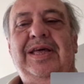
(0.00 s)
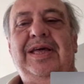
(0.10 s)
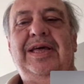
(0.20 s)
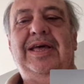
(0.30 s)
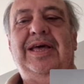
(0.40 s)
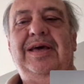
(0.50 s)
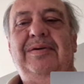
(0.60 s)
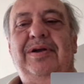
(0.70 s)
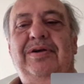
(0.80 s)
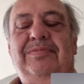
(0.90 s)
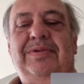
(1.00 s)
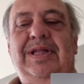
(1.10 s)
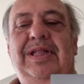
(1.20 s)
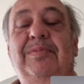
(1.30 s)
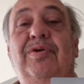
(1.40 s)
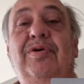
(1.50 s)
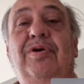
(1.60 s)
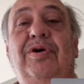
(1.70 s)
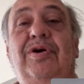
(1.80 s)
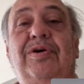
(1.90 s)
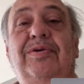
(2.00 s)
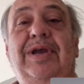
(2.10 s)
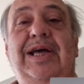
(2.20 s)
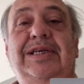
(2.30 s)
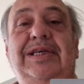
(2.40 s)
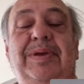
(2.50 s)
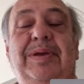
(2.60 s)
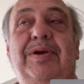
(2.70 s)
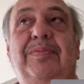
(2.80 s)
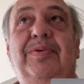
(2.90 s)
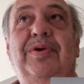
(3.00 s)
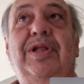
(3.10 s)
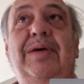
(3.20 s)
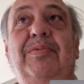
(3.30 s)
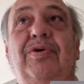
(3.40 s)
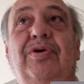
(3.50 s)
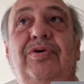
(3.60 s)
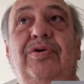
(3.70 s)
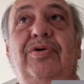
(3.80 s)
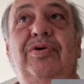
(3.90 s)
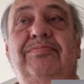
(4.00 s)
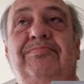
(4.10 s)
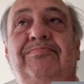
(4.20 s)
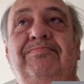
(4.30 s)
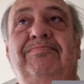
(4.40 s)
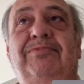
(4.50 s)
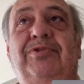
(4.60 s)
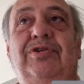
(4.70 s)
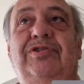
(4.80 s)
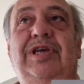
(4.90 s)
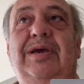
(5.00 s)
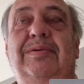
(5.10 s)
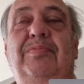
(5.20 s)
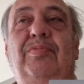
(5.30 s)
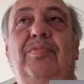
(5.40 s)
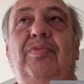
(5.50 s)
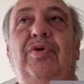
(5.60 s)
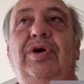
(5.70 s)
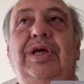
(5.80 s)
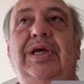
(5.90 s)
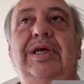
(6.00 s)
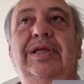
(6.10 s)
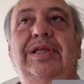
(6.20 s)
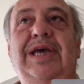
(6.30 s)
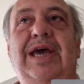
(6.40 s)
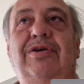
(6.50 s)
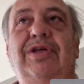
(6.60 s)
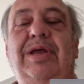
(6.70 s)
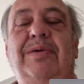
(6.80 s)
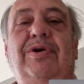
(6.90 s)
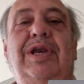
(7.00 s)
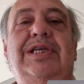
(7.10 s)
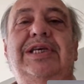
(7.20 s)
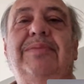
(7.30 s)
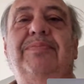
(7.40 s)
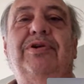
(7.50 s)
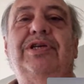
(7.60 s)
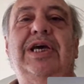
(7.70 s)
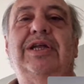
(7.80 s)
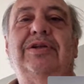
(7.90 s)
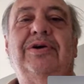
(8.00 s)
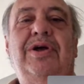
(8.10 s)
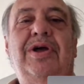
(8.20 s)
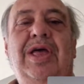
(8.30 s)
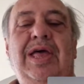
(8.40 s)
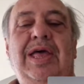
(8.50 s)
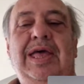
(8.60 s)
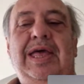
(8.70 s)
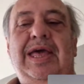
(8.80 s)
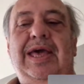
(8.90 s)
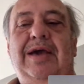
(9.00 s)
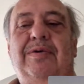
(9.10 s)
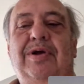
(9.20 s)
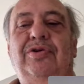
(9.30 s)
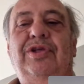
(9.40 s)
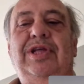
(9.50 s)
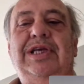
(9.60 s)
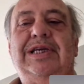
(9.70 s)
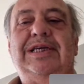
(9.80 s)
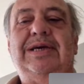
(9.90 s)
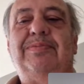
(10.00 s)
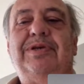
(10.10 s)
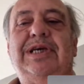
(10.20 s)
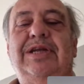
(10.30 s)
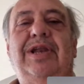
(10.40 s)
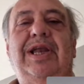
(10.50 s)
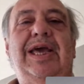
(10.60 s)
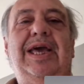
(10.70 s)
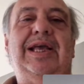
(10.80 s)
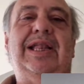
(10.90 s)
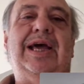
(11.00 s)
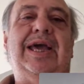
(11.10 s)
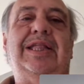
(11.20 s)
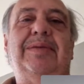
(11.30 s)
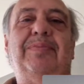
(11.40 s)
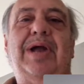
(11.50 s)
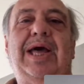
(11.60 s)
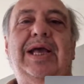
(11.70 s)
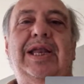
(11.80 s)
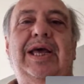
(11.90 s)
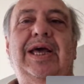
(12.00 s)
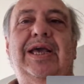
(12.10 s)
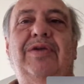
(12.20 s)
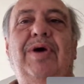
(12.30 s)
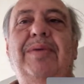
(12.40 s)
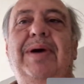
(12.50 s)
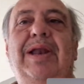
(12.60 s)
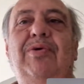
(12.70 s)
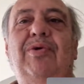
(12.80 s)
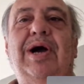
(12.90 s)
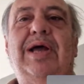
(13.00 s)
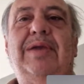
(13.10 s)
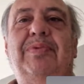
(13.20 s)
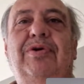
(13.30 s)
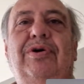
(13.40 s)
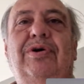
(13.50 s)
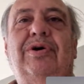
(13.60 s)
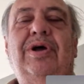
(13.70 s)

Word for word: Eh, bueno, estamos con, gracias primero, pero estamos con un, con, muy lleno, diríamos, con el 100%. Eh, cuando uno dice el 100%, la, la gente por ahí cree que no hay más lugar, pero